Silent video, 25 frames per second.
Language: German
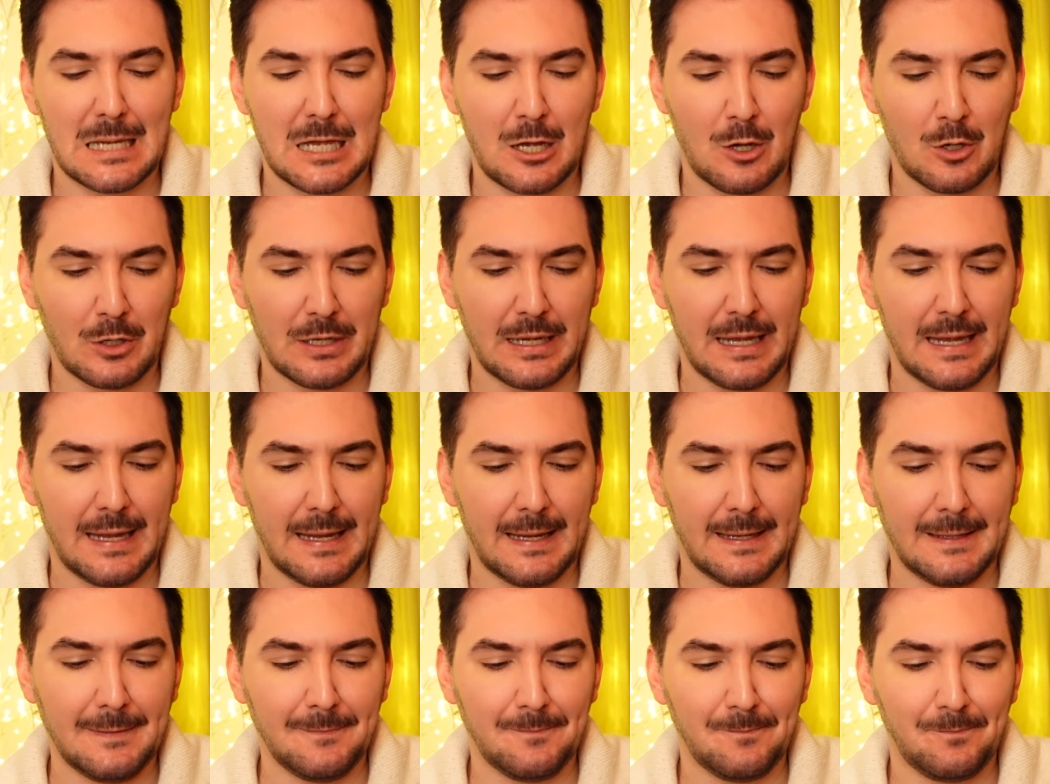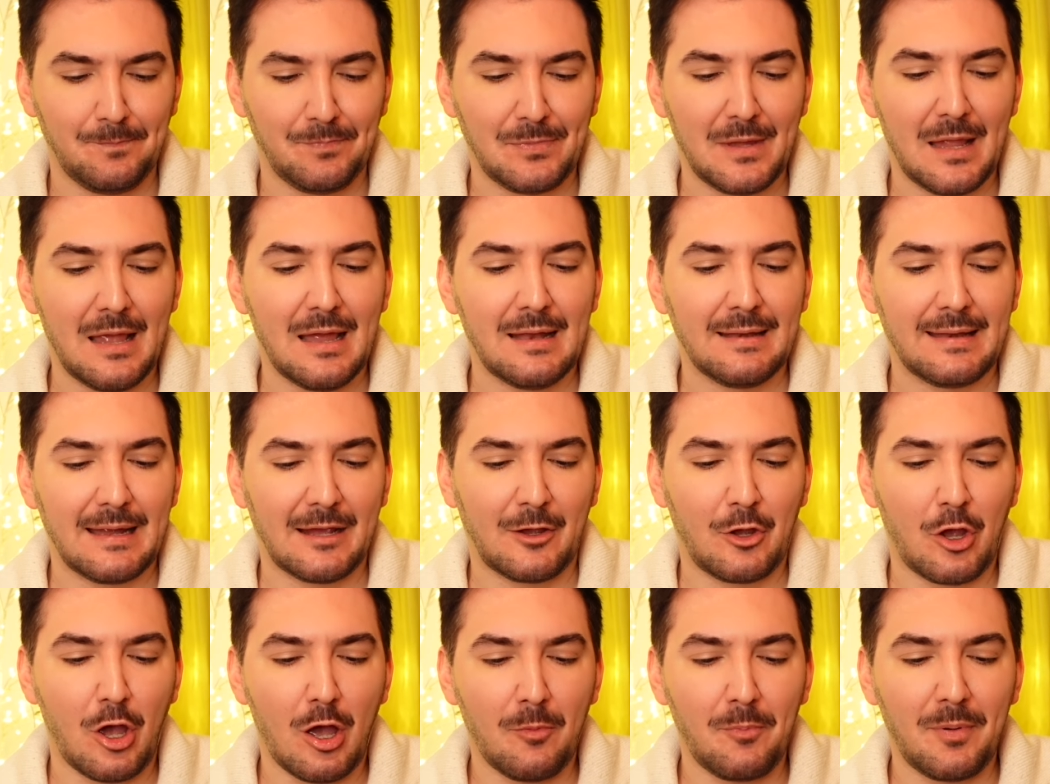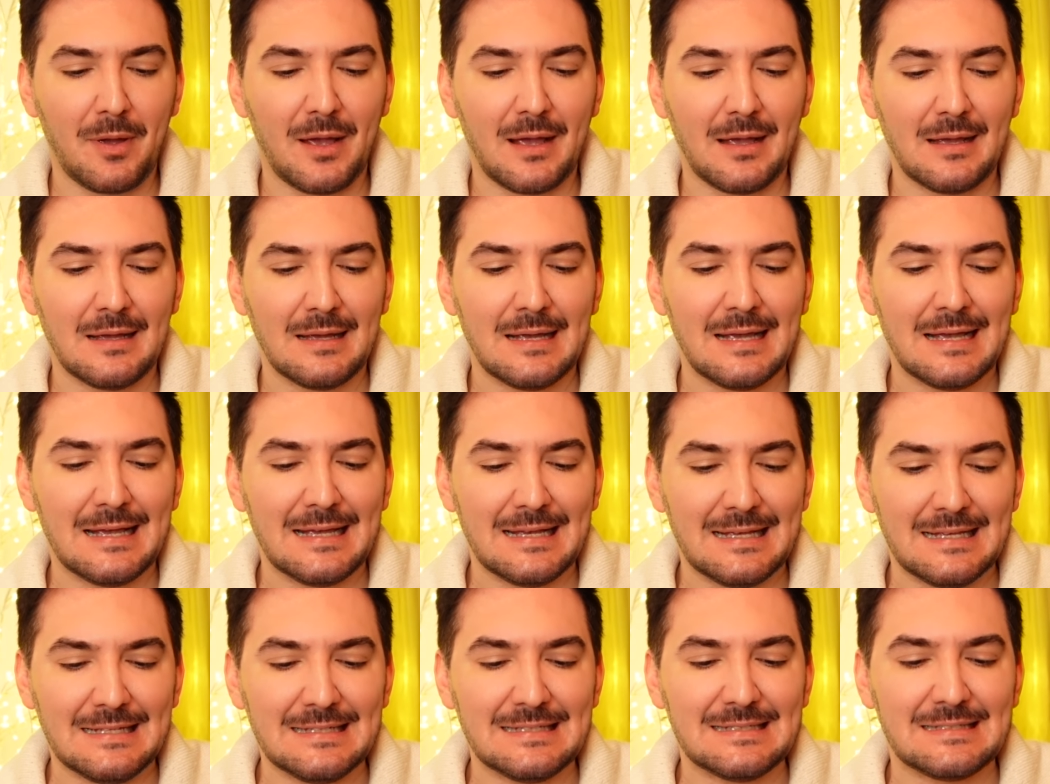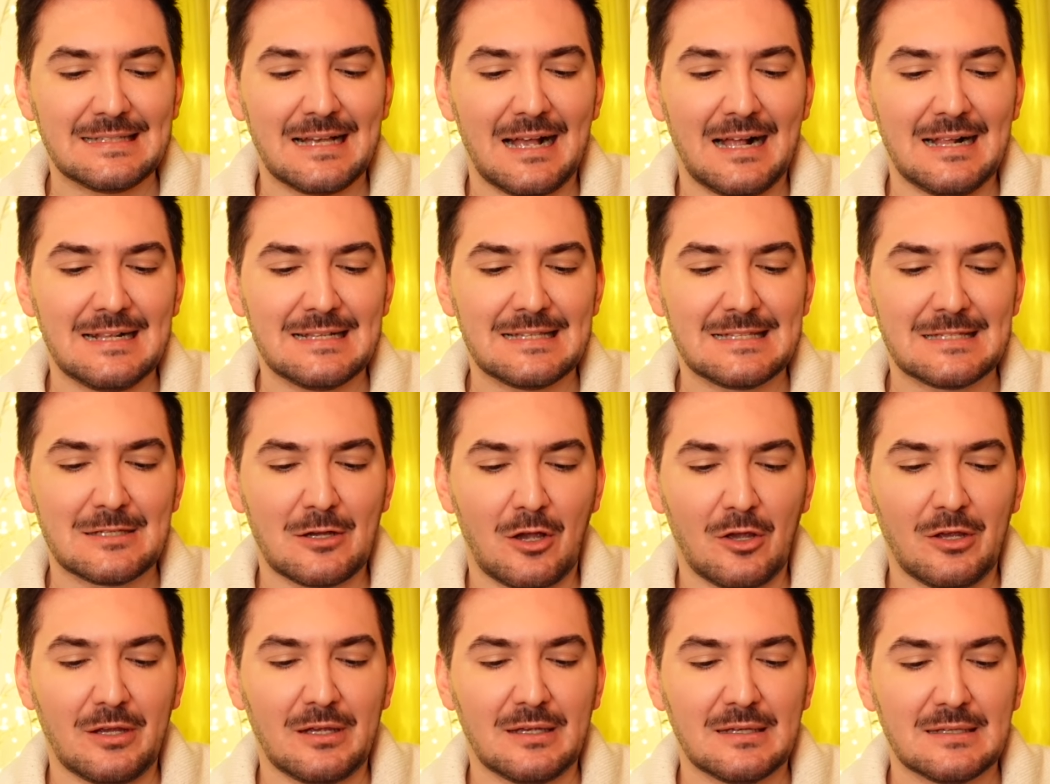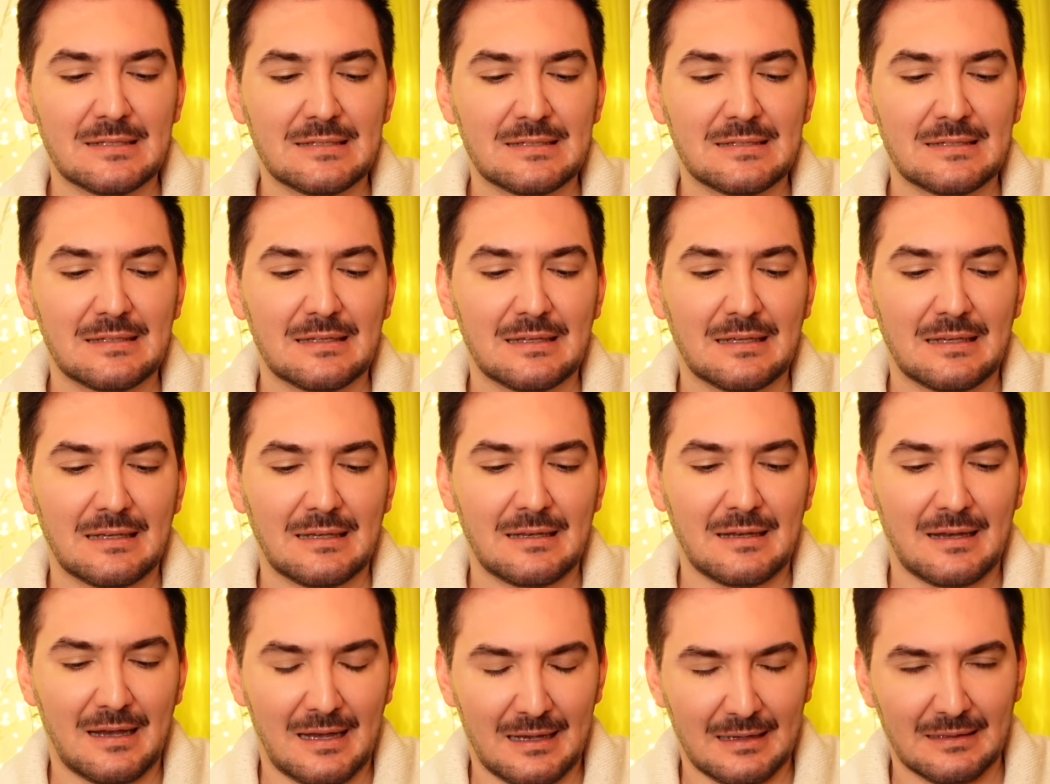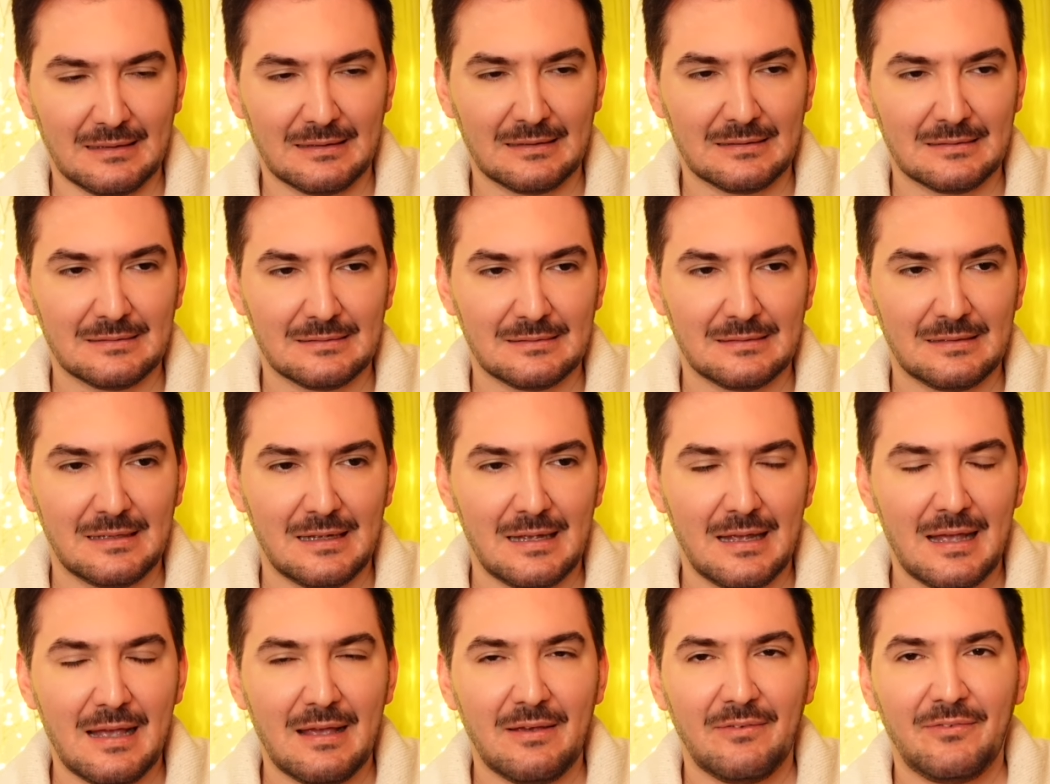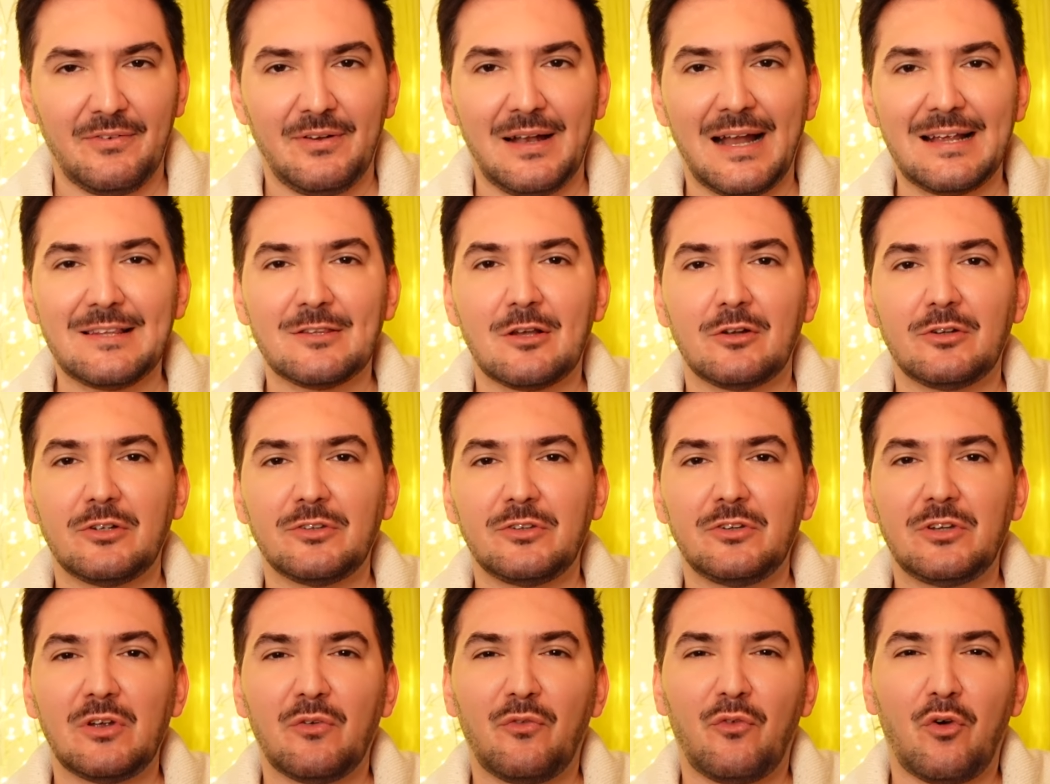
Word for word: Okay, der Körper ist als solches krank. Vielleicht solltest du dir